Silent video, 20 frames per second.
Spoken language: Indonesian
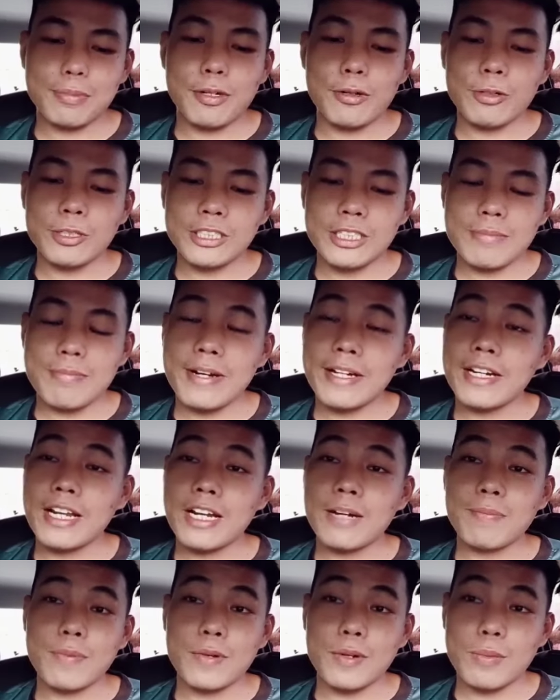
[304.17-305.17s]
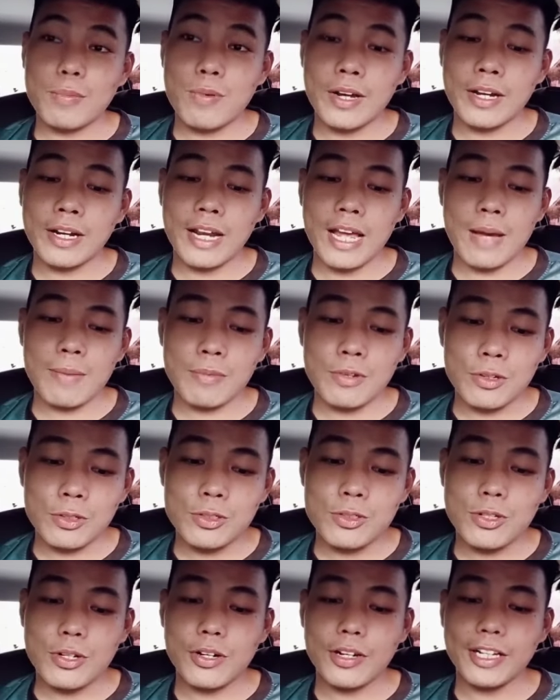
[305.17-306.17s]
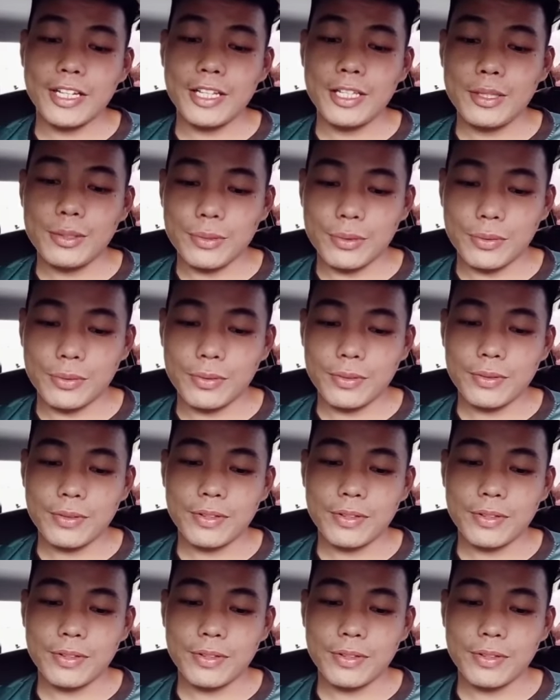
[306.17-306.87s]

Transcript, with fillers: pengurusi Badan Perburuan AMNO Johor itu